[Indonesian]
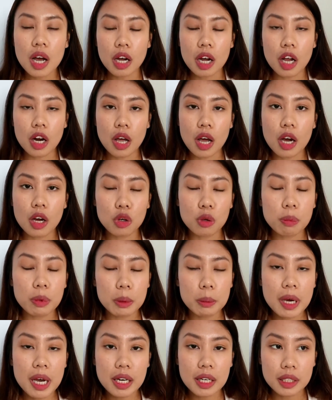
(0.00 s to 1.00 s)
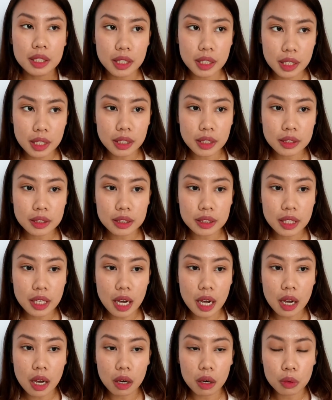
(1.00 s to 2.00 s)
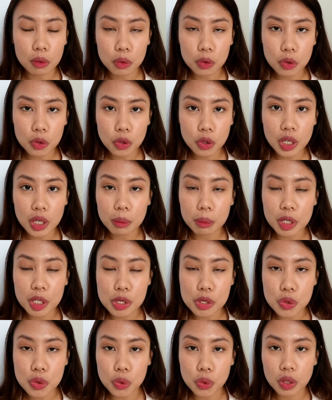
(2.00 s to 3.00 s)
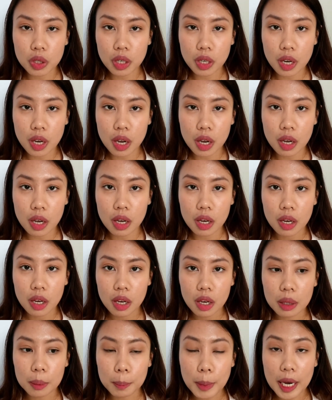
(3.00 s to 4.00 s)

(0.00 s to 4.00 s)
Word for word: Kalau aku pribadi sih aku lebih suka uh,